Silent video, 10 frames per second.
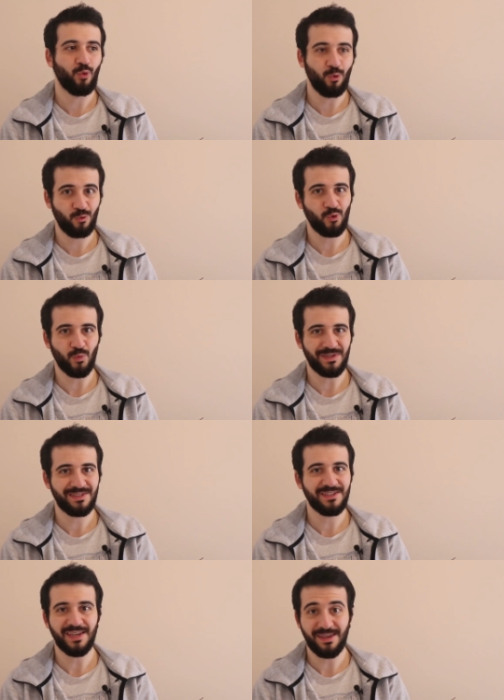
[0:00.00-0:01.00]

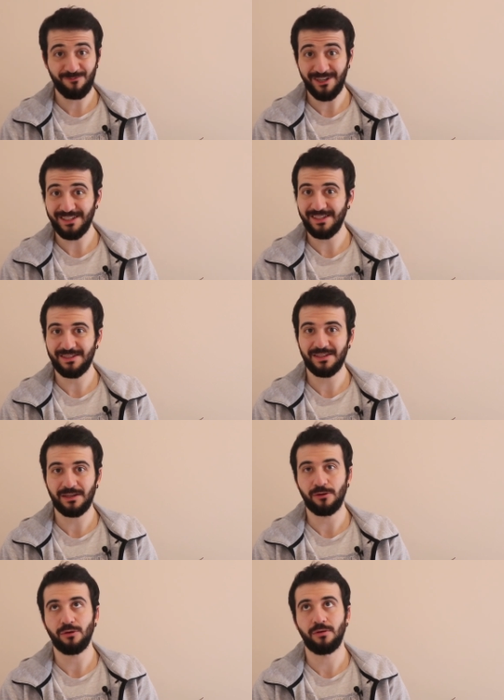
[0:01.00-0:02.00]
konuşması biraz eksik
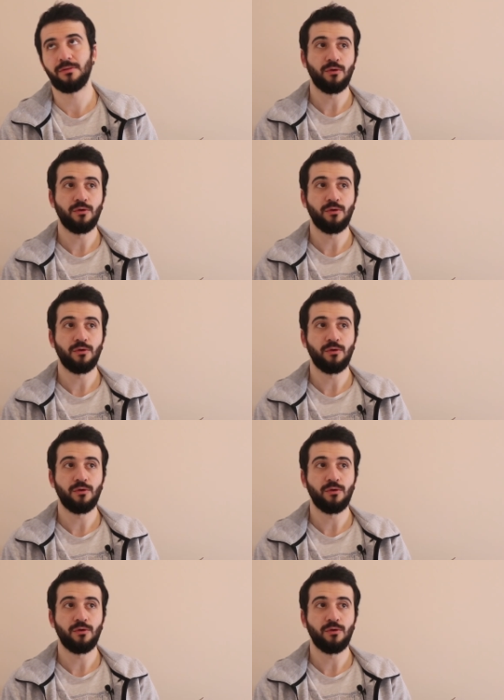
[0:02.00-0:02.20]
kalıyor.